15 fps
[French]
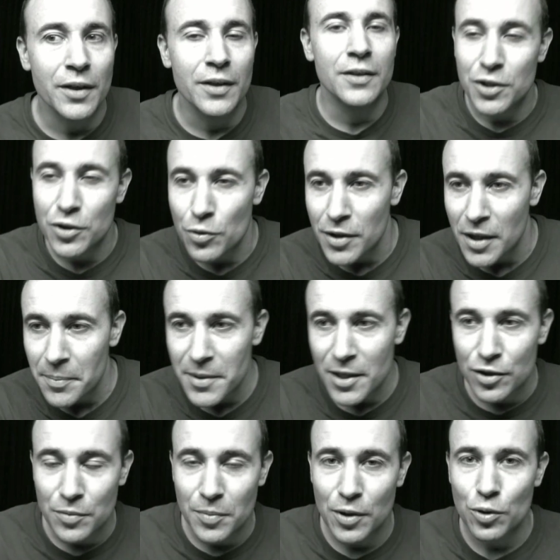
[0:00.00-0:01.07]
Hein. Coutinho, il aime
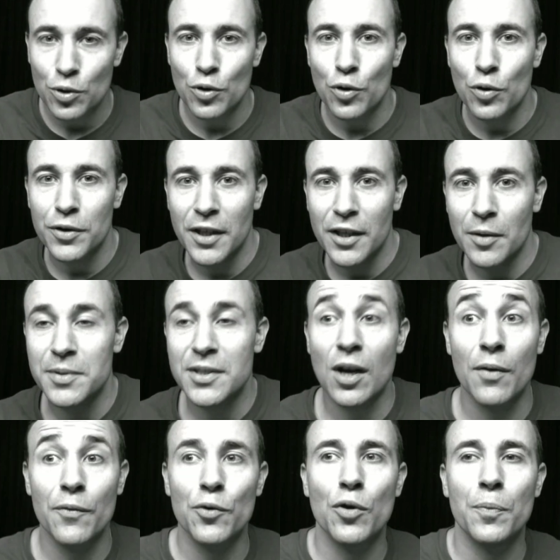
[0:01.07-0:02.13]
bien se mettre de côté, comme ça,
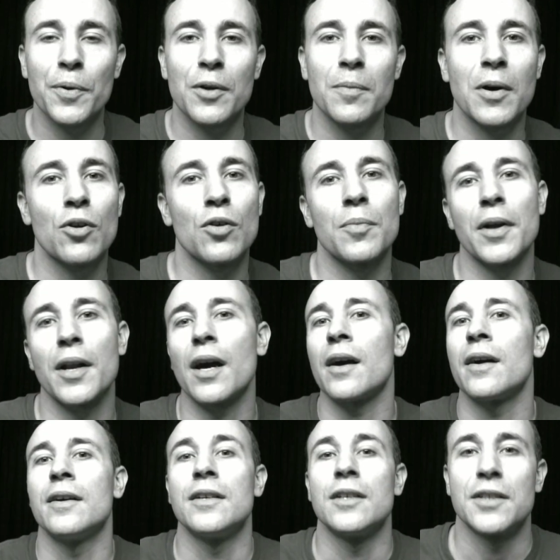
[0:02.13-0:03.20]
envelopper le ballon, mais là,